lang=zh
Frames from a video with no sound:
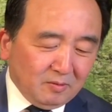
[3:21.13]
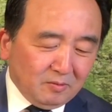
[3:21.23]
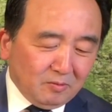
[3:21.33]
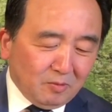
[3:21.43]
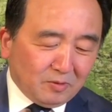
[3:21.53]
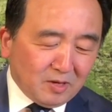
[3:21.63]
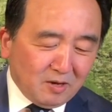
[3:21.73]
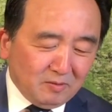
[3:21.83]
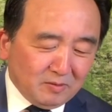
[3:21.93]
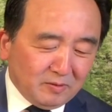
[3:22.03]
我不知
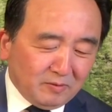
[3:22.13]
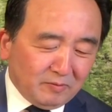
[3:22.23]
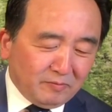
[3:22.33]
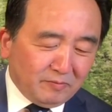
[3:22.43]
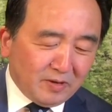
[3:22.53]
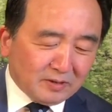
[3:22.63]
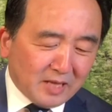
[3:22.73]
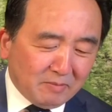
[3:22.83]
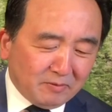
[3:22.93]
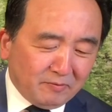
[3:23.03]
道，放
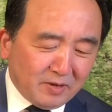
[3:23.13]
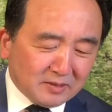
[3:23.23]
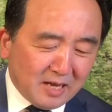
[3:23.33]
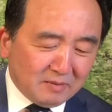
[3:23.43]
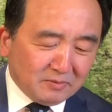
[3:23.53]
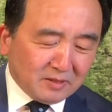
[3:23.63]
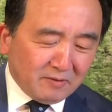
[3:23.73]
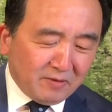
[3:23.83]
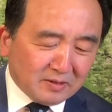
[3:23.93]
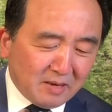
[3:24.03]
大吧，放大，它
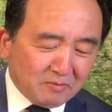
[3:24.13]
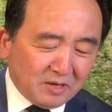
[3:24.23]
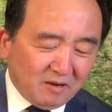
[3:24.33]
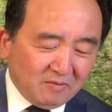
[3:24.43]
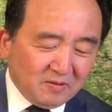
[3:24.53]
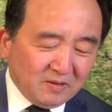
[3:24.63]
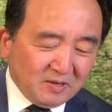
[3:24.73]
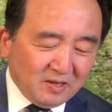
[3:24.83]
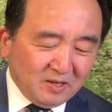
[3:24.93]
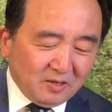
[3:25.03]
放大不了。
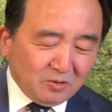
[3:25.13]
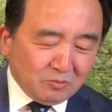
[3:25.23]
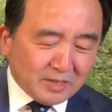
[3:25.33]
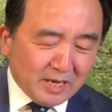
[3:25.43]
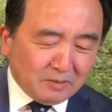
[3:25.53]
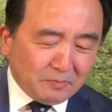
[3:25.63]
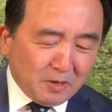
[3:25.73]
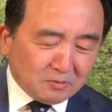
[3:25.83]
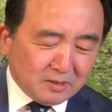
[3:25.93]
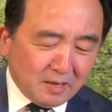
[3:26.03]
用这样的
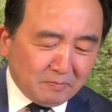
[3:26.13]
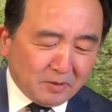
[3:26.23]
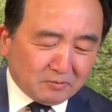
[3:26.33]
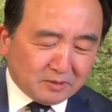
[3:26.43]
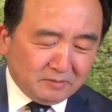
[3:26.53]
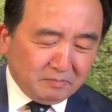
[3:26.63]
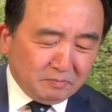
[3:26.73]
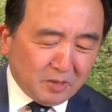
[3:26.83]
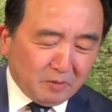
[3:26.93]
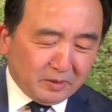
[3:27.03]
标志，它表指
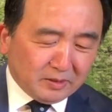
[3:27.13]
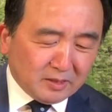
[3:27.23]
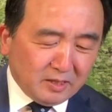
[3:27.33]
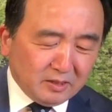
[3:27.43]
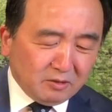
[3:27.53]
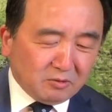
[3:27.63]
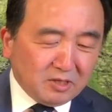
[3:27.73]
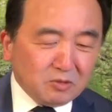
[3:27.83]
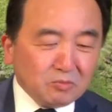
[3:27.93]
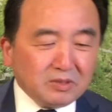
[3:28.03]
表明呢，有
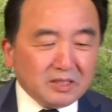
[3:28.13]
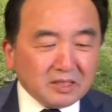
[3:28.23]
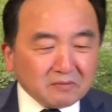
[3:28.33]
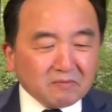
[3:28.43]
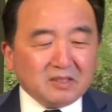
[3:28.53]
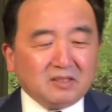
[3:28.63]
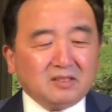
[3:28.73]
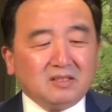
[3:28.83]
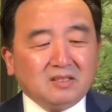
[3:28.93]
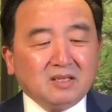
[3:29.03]
人用英
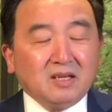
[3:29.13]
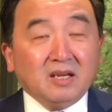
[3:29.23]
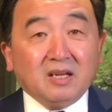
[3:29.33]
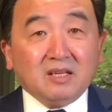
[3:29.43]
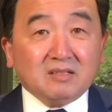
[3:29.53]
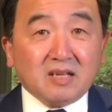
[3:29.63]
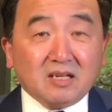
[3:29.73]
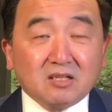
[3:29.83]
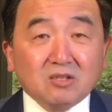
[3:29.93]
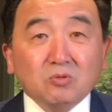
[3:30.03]
文
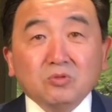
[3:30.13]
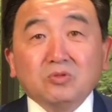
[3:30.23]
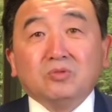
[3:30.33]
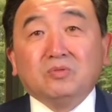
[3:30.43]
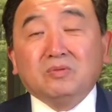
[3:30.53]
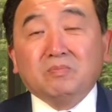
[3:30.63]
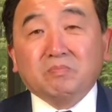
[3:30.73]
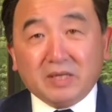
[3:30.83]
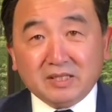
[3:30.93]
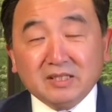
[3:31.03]
在搜寻
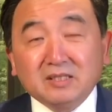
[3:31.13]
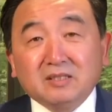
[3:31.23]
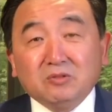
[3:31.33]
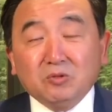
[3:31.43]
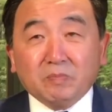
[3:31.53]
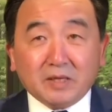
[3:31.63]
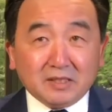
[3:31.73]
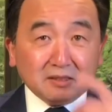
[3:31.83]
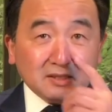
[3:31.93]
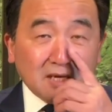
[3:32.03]
北京与北
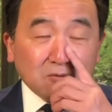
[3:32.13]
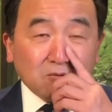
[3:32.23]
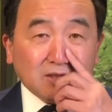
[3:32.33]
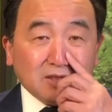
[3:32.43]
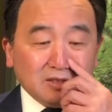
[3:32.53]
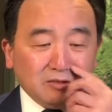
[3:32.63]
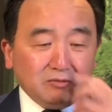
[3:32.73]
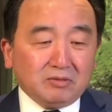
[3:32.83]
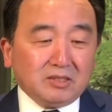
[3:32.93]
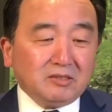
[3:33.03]
京相关的、
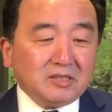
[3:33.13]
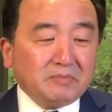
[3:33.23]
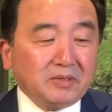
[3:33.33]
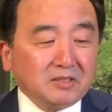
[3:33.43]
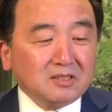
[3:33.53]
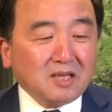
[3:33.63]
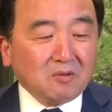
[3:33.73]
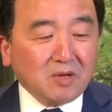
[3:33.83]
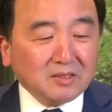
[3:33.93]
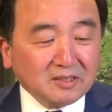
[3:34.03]
与习近平相
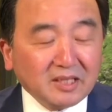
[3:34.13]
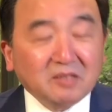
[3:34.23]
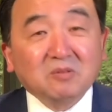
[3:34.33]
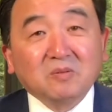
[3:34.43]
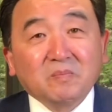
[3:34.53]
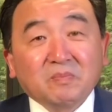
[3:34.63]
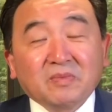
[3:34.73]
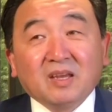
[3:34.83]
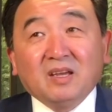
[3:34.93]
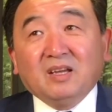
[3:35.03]
关的内容。
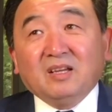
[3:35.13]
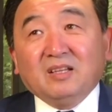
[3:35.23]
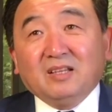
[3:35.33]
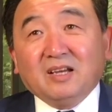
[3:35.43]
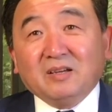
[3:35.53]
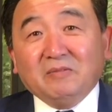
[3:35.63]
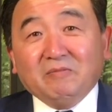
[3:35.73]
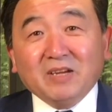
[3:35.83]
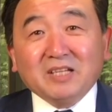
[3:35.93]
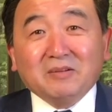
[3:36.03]
那
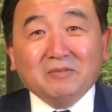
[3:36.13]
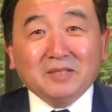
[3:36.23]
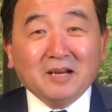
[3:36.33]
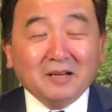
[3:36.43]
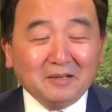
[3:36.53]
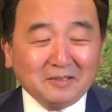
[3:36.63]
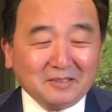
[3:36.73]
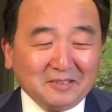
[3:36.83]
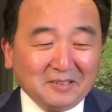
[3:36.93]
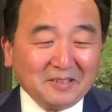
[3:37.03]
为什么呢？是